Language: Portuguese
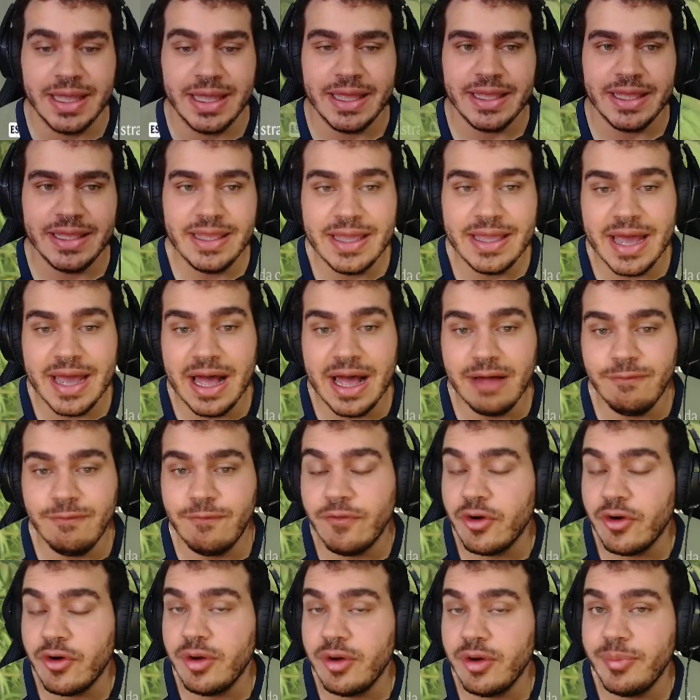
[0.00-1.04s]
E a
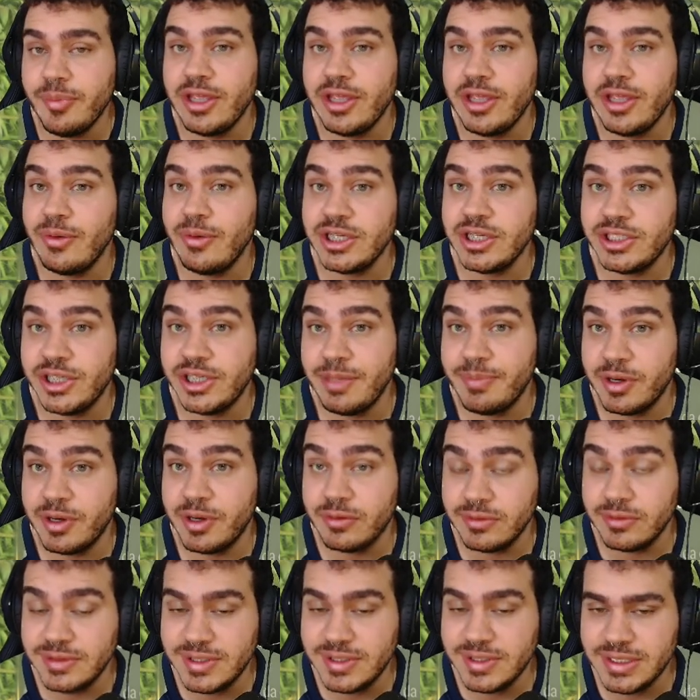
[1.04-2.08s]
forma que eu achei para
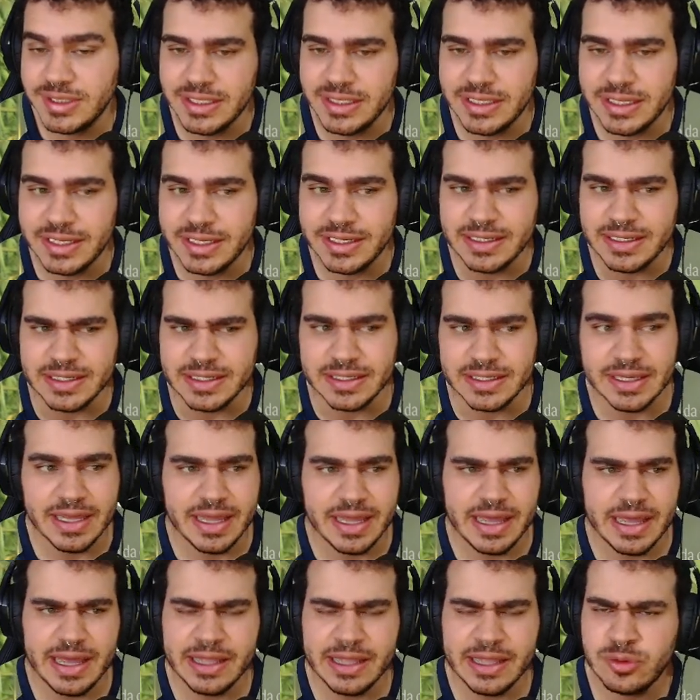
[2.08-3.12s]
conseguir ele
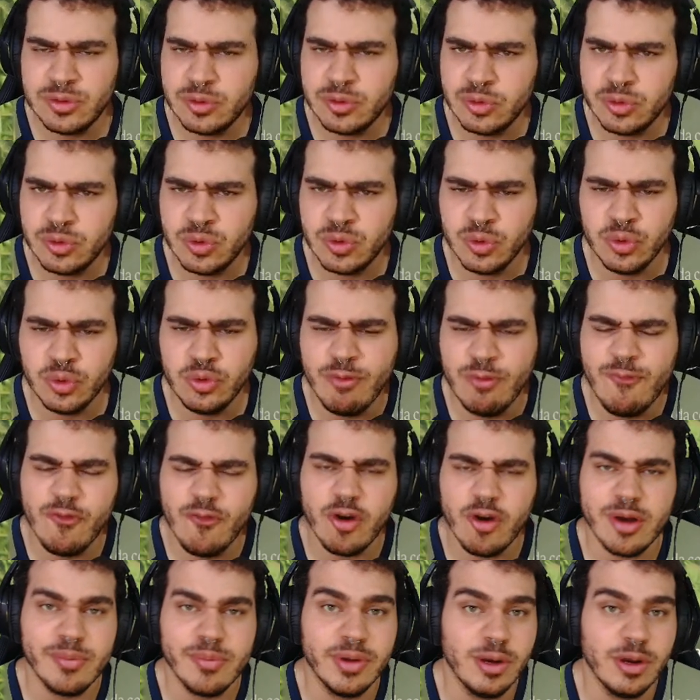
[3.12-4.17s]
é tudo
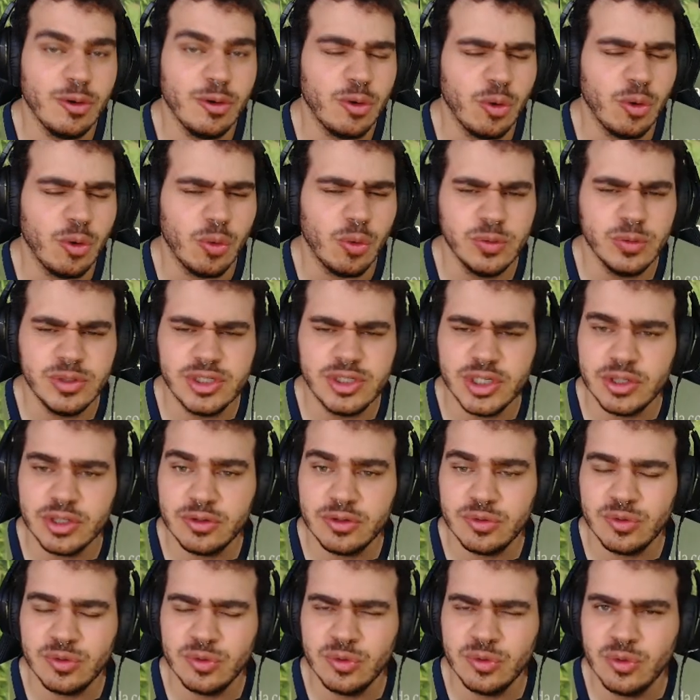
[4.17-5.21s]
forma longe,
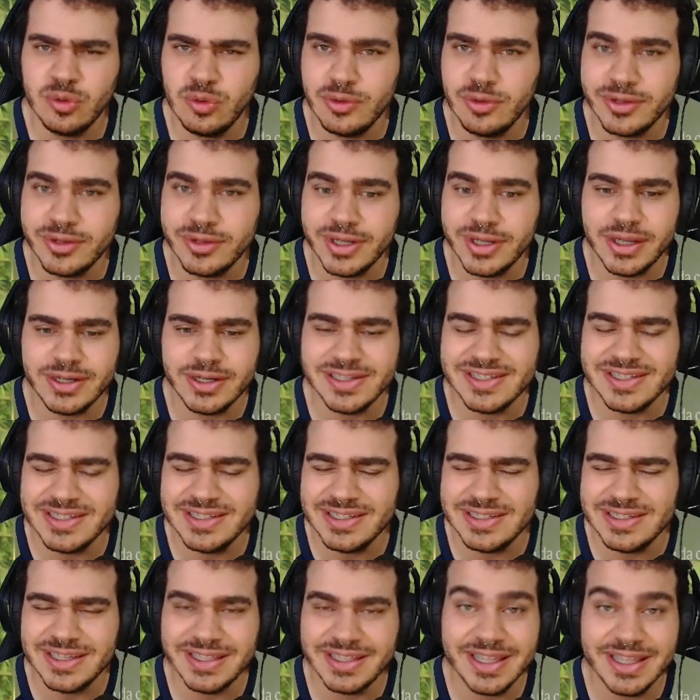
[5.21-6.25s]
tudo lugar assim que
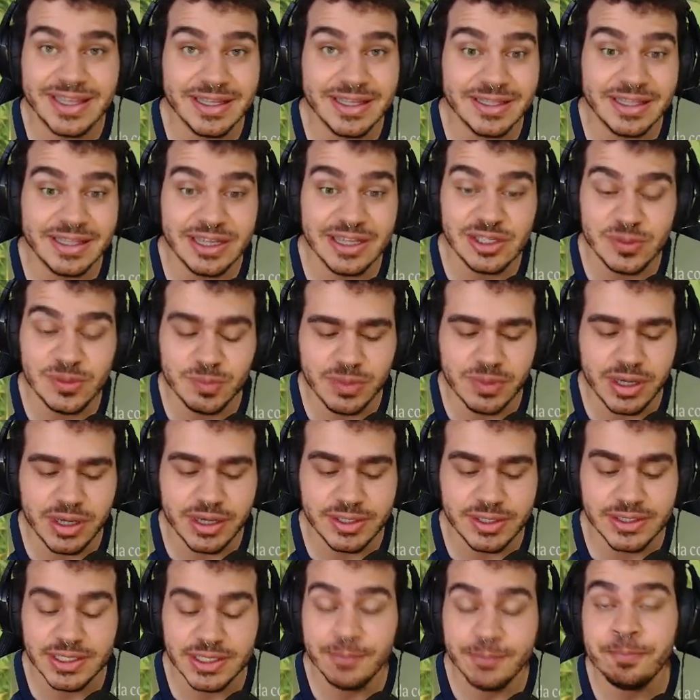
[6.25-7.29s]
você tem que andar
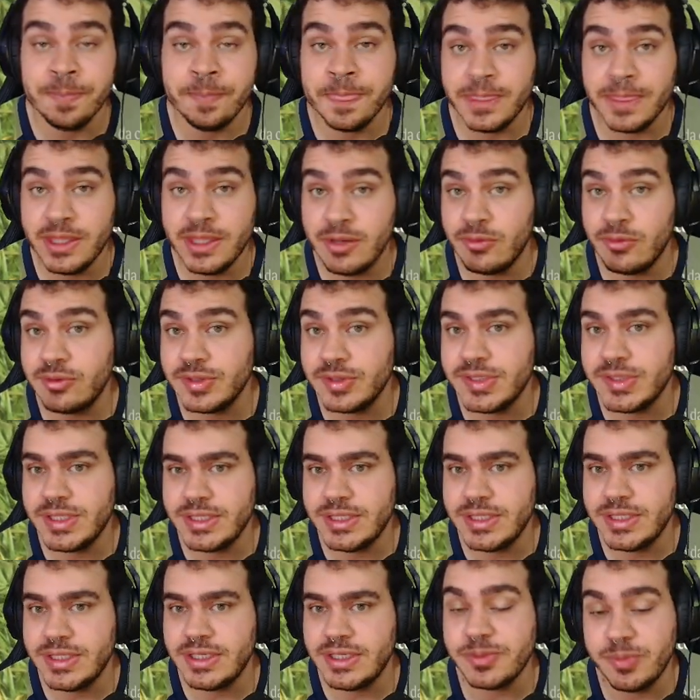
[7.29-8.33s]
demais e eu
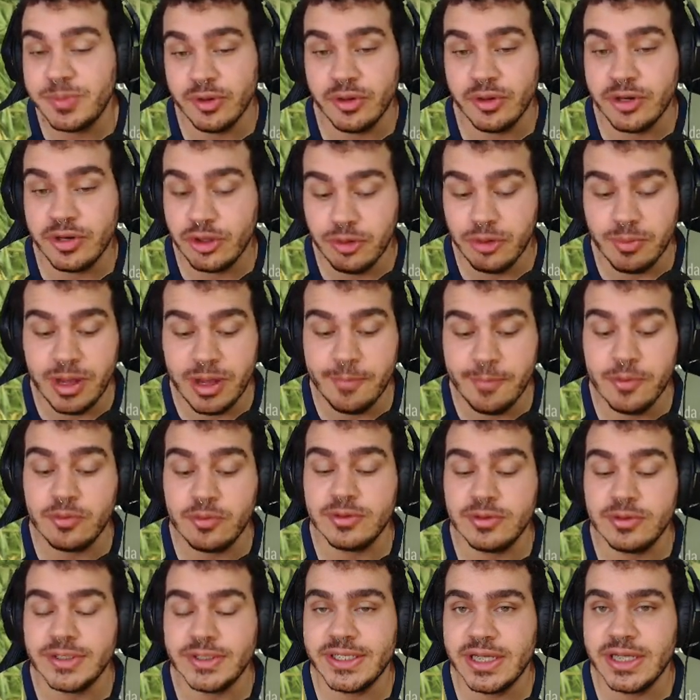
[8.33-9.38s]
consegui, explorando o mapa, eu
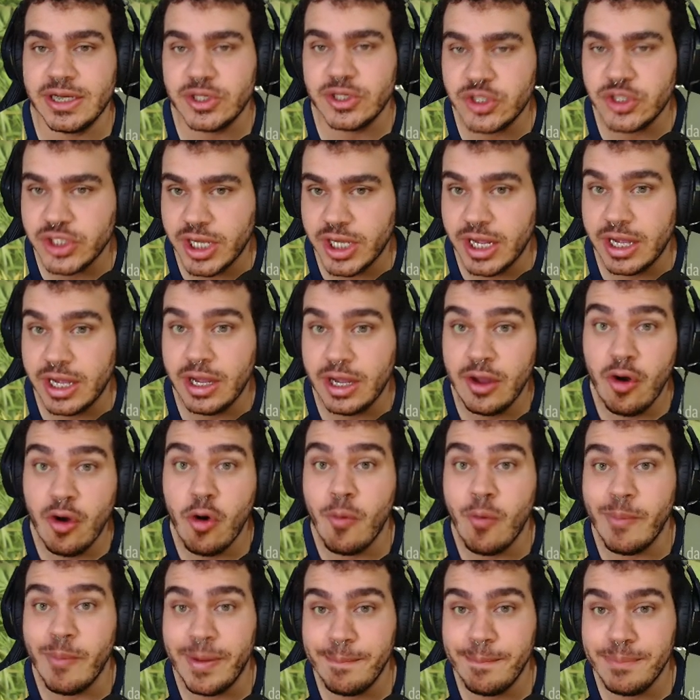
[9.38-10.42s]
consegui achar
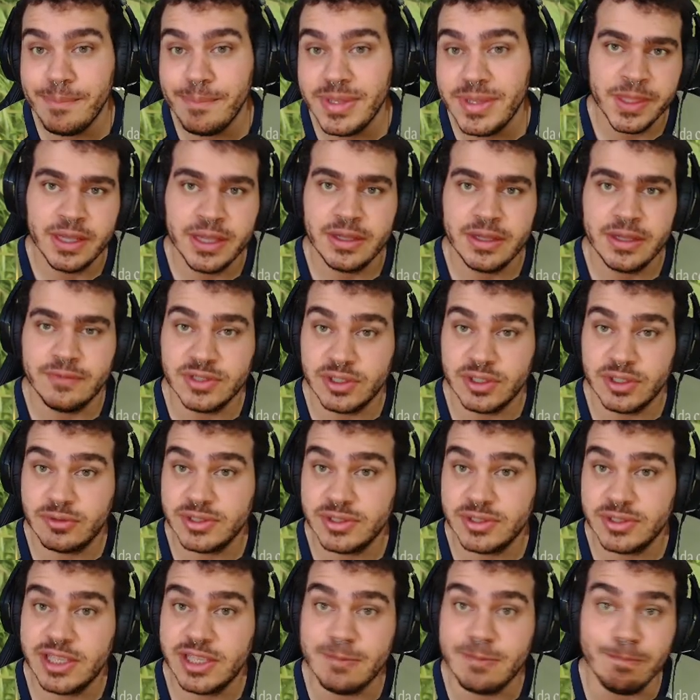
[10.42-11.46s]
uma mina que você
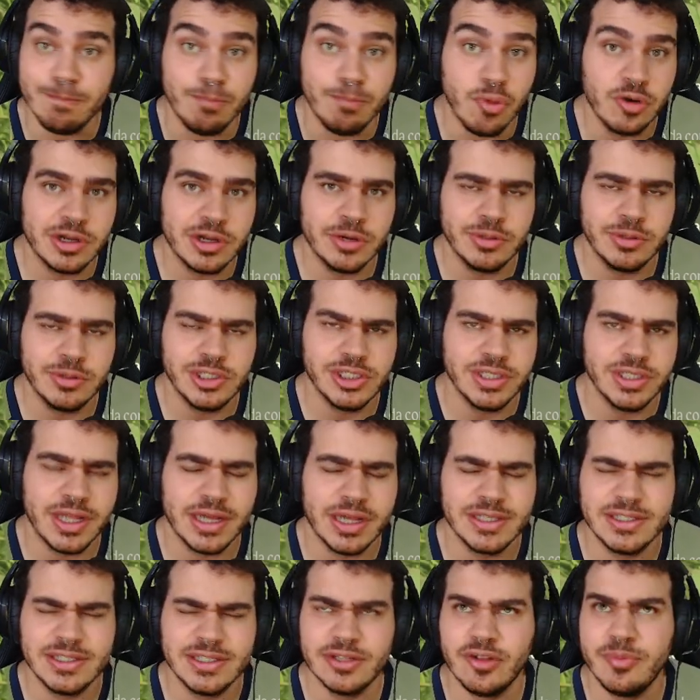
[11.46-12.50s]
consegue em pouca
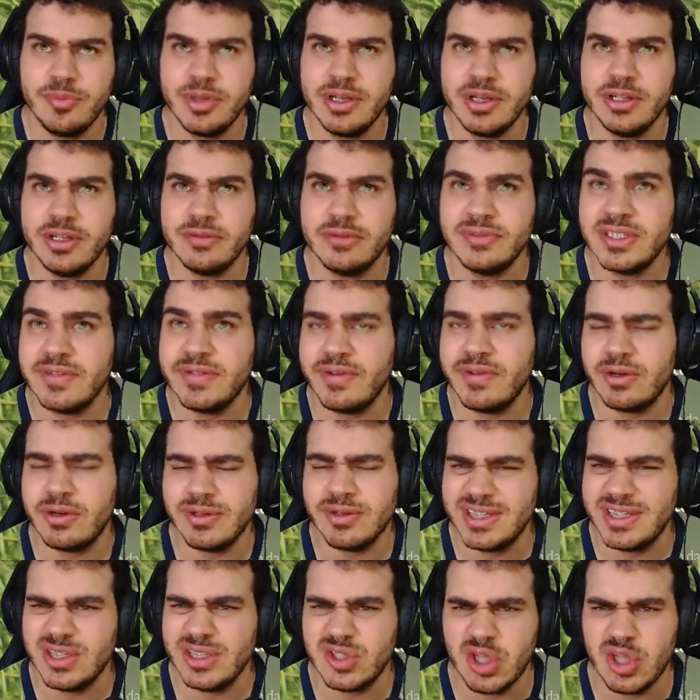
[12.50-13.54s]
quantidade, se eu não me engano você vai
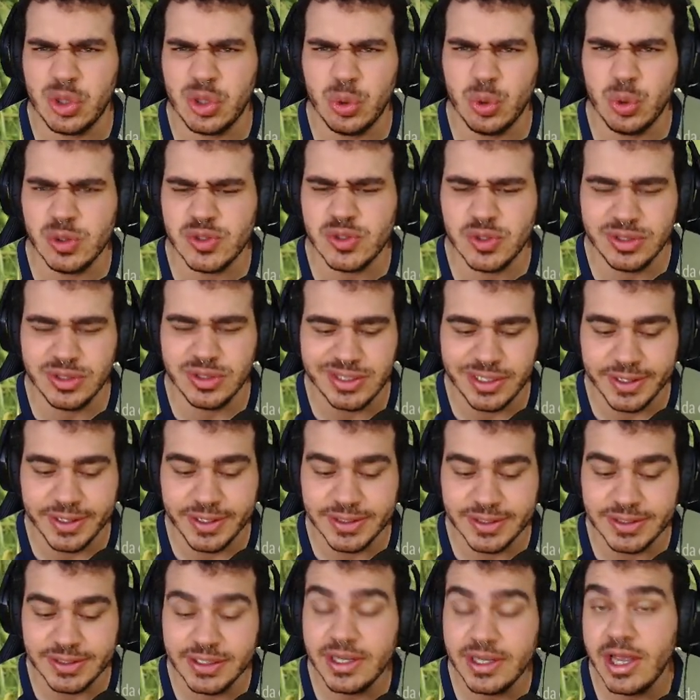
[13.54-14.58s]
conseguir só 12 ou
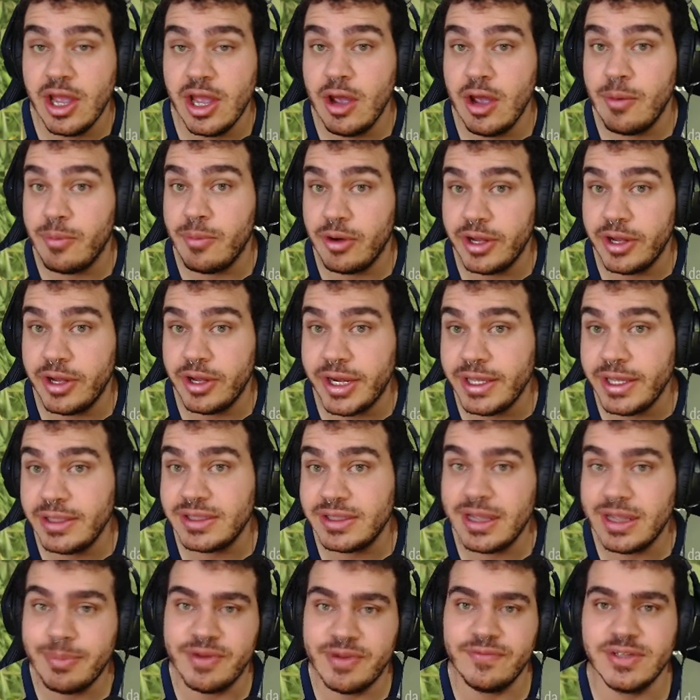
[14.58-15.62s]
13, porém dá
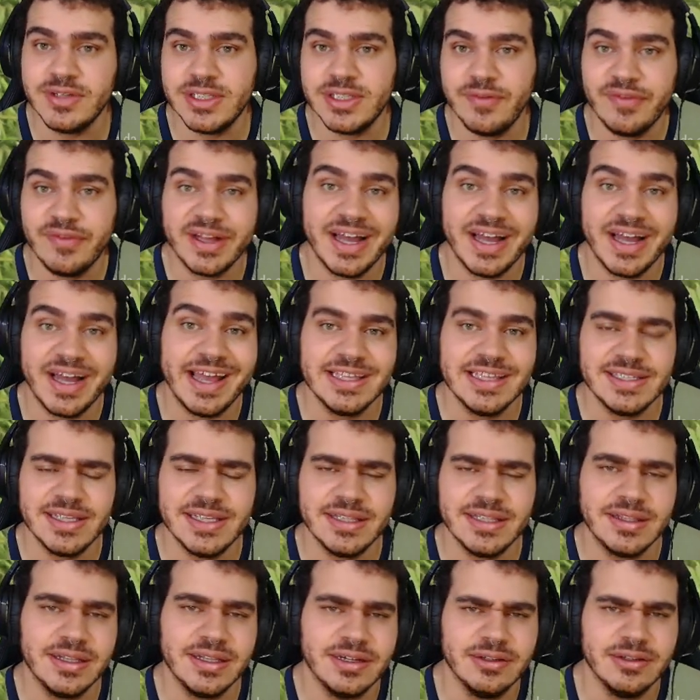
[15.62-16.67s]
para você ficar
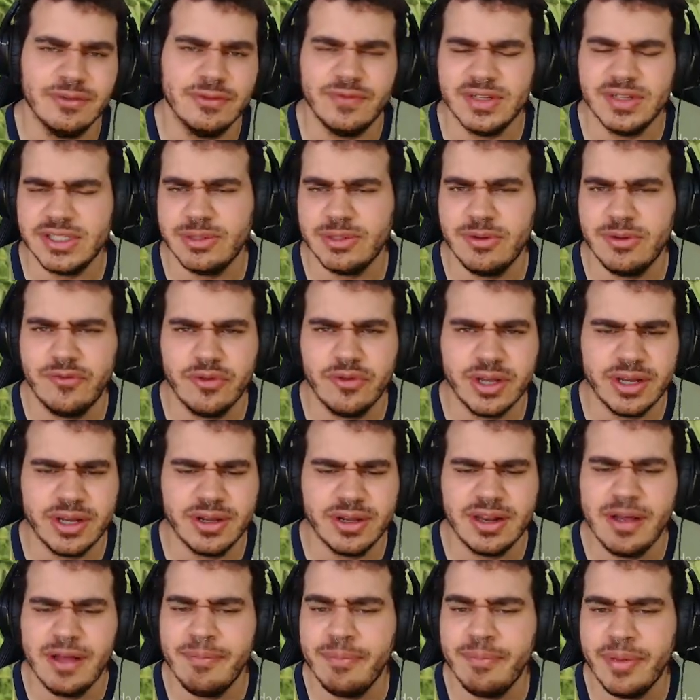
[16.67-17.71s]
resetando, fazer uma fogueira
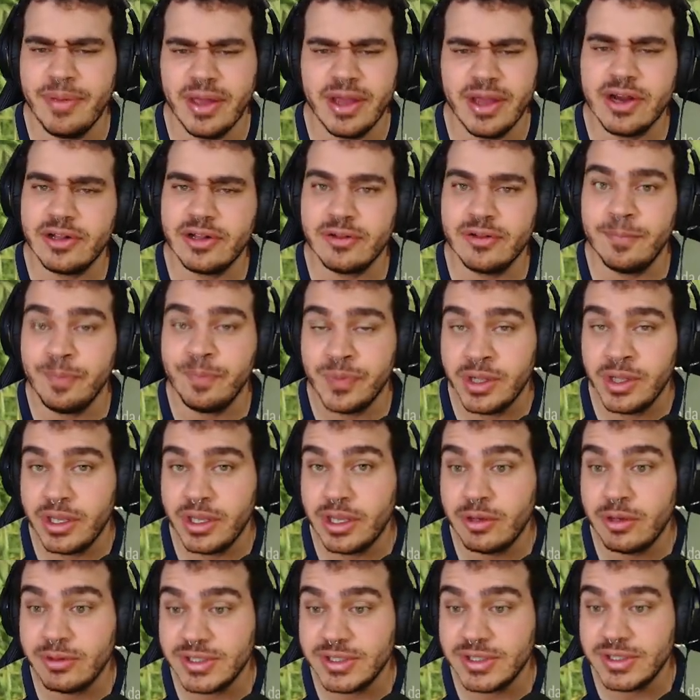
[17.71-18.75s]
lá perto e
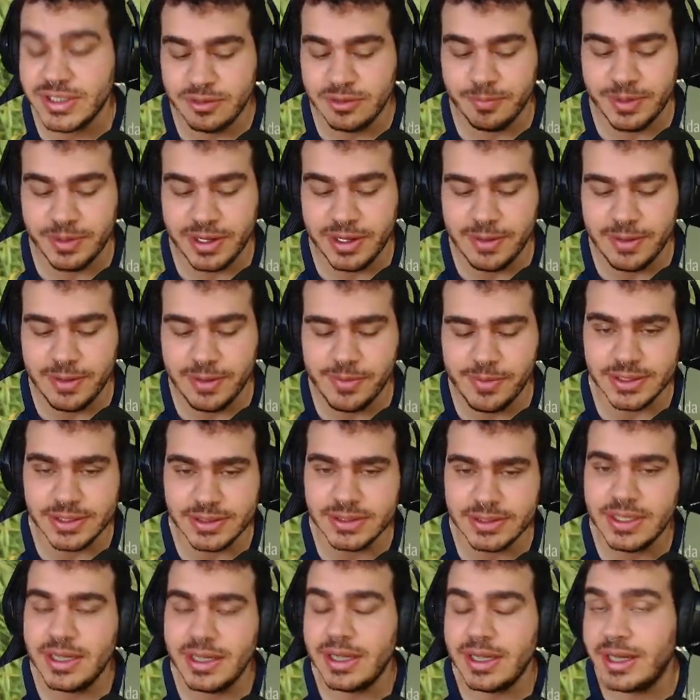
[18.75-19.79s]
conseguindo pegar mais,
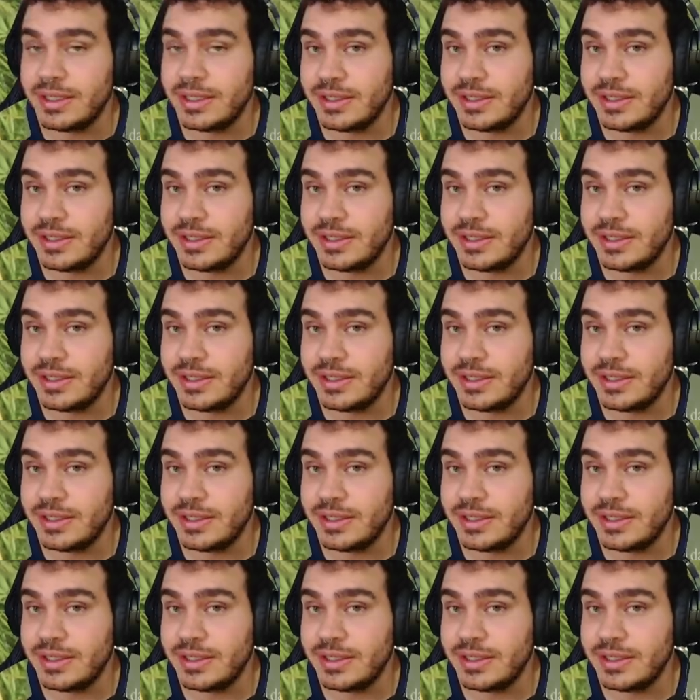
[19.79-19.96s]
até